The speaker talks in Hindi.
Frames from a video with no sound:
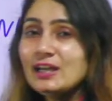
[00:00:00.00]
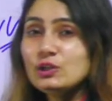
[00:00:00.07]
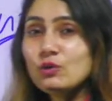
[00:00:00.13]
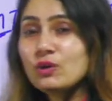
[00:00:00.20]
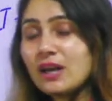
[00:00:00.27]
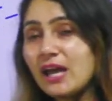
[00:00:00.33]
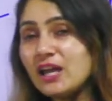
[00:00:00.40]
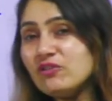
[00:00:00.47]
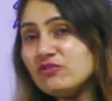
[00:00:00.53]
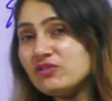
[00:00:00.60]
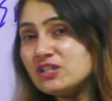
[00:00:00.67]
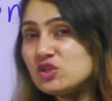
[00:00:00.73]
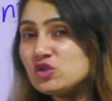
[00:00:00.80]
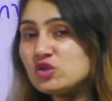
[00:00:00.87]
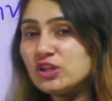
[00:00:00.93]
टू लाइफ
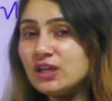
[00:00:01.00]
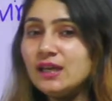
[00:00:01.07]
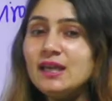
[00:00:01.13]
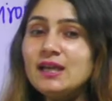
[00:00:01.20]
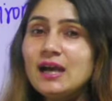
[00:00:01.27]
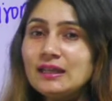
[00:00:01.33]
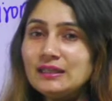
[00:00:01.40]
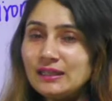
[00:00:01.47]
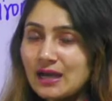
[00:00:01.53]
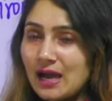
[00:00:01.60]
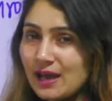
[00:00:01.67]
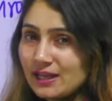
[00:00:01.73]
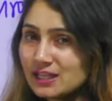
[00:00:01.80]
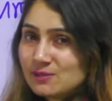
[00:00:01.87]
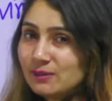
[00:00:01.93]
जीने का
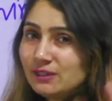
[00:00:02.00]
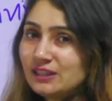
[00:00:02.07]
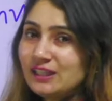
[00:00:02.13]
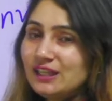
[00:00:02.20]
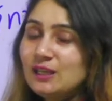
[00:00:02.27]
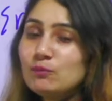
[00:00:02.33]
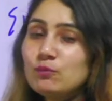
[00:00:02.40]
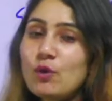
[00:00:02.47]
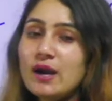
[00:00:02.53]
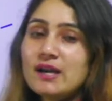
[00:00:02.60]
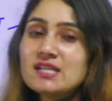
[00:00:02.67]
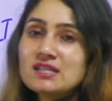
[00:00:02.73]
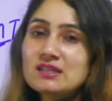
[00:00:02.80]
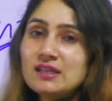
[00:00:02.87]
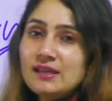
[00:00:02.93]
अधिकार है इसमें तीन
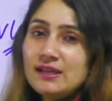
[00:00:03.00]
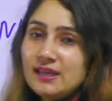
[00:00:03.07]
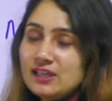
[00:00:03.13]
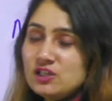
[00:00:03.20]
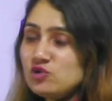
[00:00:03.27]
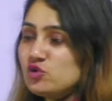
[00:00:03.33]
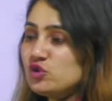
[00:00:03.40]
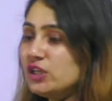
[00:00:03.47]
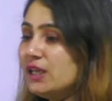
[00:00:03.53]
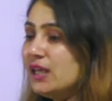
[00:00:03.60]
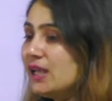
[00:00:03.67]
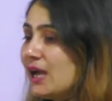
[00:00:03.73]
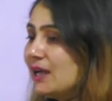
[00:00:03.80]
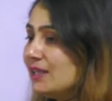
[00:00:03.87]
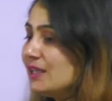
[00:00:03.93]
पॉइंट्स दिए गए हैं जीने
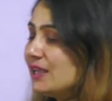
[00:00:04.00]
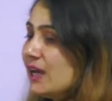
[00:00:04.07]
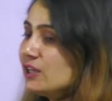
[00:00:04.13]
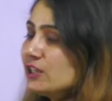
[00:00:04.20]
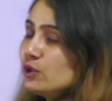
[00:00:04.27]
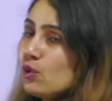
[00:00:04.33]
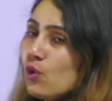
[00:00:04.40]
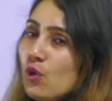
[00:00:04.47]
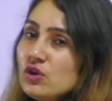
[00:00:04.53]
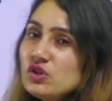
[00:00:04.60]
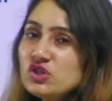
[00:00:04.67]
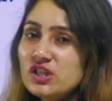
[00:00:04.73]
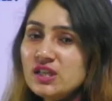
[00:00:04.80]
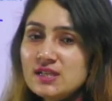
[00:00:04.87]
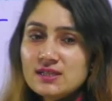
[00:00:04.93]
का अधिकार कौन
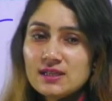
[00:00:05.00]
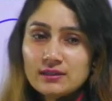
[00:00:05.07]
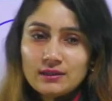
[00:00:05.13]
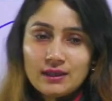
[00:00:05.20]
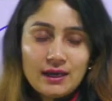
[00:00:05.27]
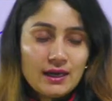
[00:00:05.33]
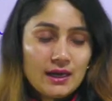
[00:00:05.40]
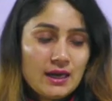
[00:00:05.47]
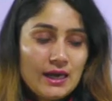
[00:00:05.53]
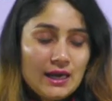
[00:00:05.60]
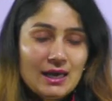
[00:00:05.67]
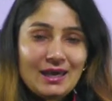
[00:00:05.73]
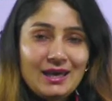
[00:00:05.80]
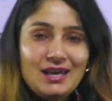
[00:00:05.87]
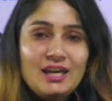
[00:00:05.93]
छीन सकता है
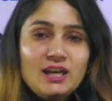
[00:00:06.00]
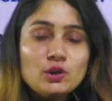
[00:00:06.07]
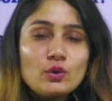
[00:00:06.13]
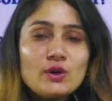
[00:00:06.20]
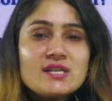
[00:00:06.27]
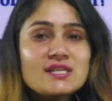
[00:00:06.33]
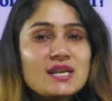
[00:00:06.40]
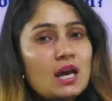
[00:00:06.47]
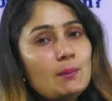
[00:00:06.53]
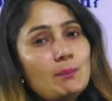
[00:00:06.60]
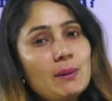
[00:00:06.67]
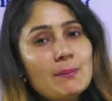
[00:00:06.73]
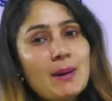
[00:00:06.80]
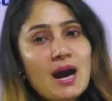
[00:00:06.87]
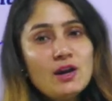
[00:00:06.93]
एक तो इंसान
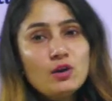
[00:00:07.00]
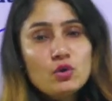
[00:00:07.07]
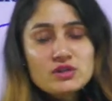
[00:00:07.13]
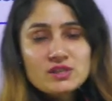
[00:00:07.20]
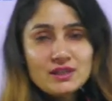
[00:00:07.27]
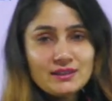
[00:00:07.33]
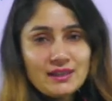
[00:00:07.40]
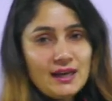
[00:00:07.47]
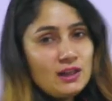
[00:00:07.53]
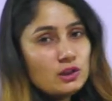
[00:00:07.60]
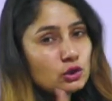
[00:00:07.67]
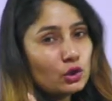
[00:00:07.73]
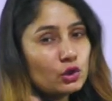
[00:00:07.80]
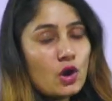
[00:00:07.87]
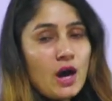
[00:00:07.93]
बीमार हो सकता है
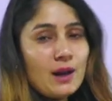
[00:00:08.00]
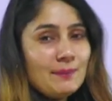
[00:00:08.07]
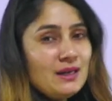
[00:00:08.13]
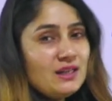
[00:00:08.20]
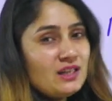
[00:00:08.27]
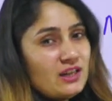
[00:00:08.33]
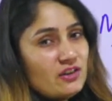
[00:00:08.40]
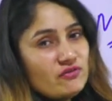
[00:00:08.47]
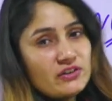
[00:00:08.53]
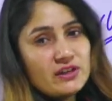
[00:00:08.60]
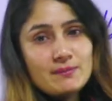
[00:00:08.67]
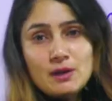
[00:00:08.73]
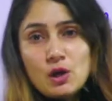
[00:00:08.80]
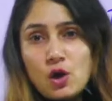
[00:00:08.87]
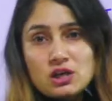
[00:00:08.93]
तो गवर्नमेंट ने फ्री
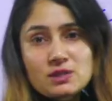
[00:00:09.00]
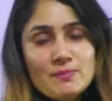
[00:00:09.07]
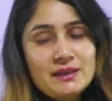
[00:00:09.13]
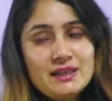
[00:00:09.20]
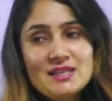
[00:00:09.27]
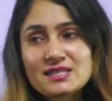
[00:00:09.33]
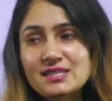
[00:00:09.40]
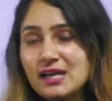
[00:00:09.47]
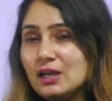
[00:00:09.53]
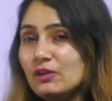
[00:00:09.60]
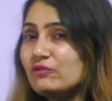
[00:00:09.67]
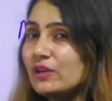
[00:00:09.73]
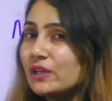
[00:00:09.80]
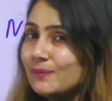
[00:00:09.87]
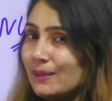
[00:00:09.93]
में हॉस्पिटल्स एंड
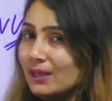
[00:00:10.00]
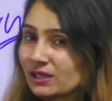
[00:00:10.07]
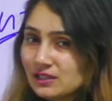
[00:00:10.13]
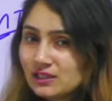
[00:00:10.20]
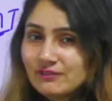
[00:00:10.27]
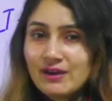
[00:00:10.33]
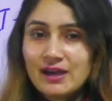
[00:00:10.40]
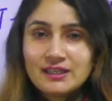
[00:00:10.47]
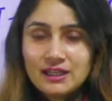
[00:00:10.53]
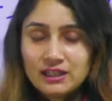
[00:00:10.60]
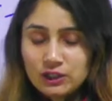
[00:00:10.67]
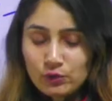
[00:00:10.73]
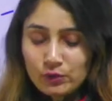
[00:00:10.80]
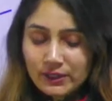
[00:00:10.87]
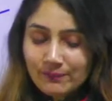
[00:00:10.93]
फ्री में दवाइयाँ दी
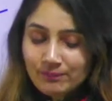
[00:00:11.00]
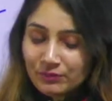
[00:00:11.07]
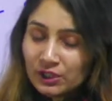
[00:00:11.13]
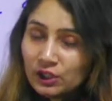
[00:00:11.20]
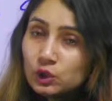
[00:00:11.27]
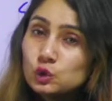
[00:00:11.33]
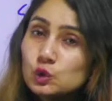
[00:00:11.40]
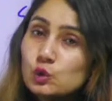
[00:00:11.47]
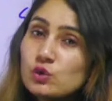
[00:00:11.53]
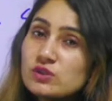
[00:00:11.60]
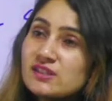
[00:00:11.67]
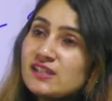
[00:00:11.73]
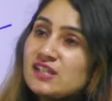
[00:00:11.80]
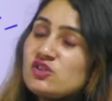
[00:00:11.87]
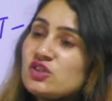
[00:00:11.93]
हुई है
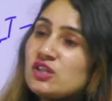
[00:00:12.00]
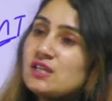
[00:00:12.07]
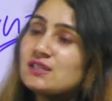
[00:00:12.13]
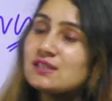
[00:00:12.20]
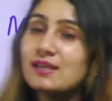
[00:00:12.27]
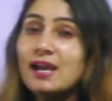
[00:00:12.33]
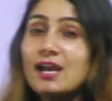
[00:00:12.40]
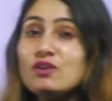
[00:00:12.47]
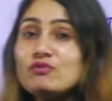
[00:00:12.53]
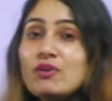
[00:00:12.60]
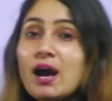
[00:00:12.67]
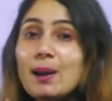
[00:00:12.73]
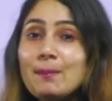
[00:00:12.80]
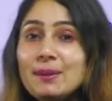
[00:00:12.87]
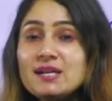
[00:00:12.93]
दूसरी चीज़
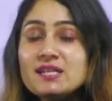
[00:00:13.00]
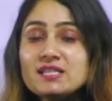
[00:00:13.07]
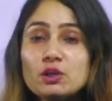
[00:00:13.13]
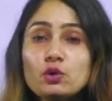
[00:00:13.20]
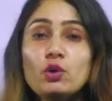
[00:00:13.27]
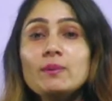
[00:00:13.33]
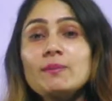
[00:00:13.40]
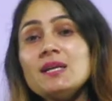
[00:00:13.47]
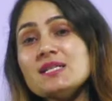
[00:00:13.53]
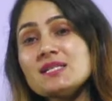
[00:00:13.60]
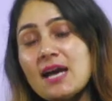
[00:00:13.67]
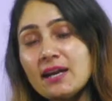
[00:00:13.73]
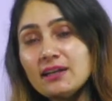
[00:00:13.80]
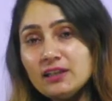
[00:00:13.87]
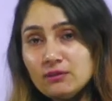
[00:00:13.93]
एनवायरमेंट से कोई भी
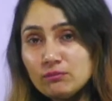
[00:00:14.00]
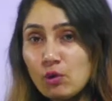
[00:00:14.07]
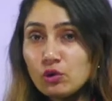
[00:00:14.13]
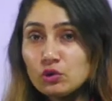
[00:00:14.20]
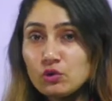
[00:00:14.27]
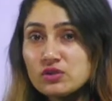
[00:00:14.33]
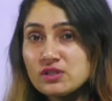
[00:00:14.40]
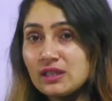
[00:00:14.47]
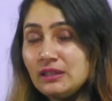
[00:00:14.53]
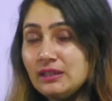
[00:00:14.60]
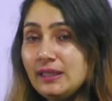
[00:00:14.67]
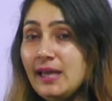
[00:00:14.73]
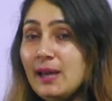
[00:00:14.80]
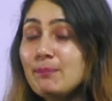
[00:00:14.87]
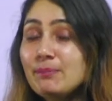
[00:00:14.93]
इंसान की मौत हो सकती
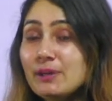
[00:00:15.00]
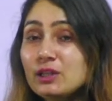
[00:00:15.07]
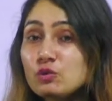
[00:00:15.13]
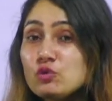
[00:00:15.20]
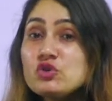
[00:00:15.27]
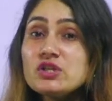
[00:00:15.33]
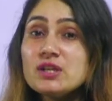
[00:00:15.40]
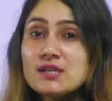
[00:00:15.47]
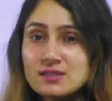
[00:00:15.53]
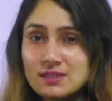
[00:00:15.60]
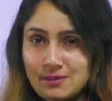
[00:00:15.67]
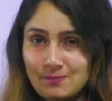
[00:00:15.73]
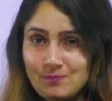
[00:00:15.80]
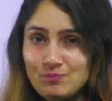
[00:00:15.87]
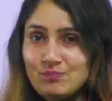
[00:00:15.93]
है प्रदूषण से
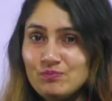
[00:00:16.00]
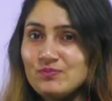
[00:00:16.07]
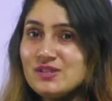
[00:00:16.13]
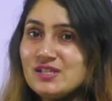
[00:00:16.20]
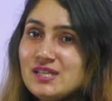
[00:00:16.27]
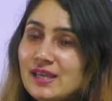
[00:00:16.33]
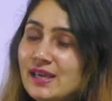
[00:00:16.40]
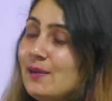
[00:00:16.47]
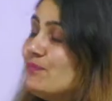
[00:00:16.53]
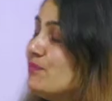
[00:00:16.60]
ठीक है